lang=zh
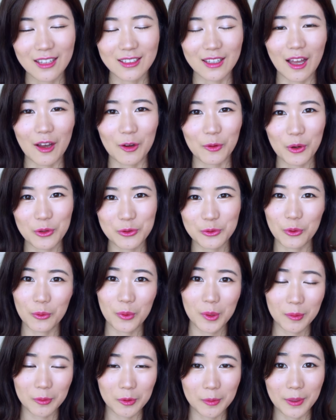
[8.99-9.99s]
那关注我
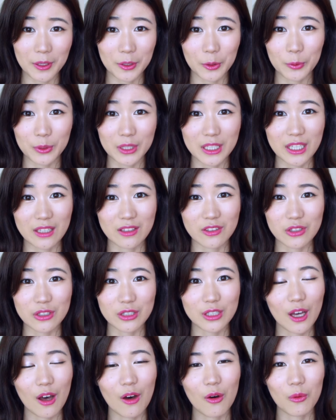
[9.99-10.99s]
微博的朋友呢，也
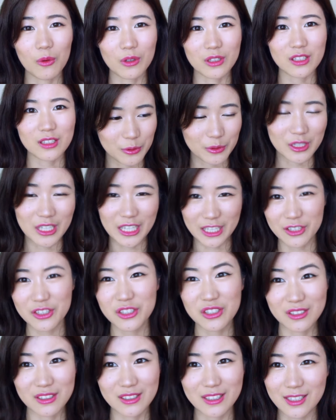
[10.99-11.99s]
知道我就是临
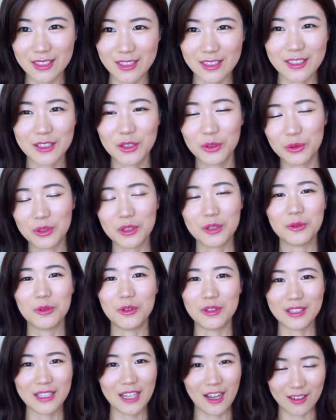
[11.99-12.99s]
时起意回
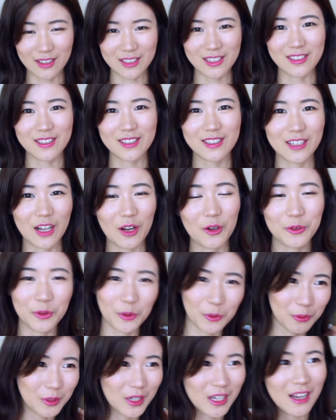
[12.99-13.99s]
国两个星期，然后
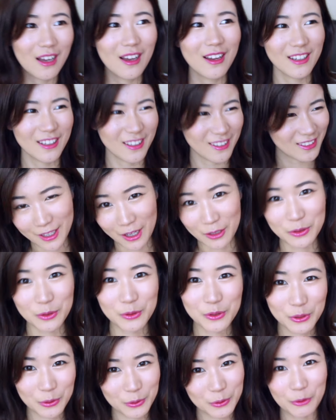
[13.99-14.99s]
又两
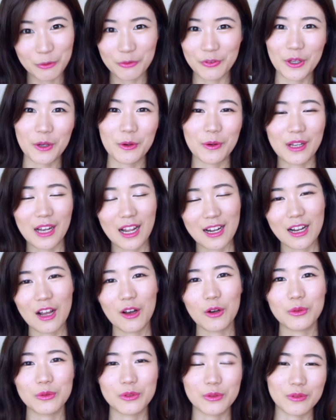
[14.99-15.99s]
周之后又飞回来，然
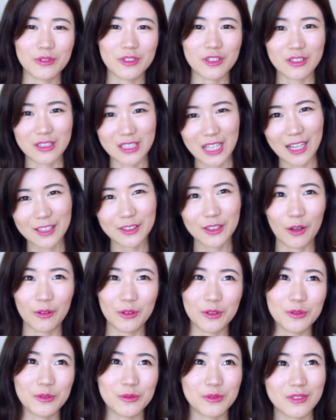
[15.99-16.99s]
后就是时差倒
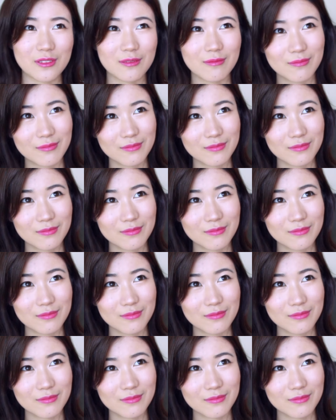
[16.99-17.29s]
的，就是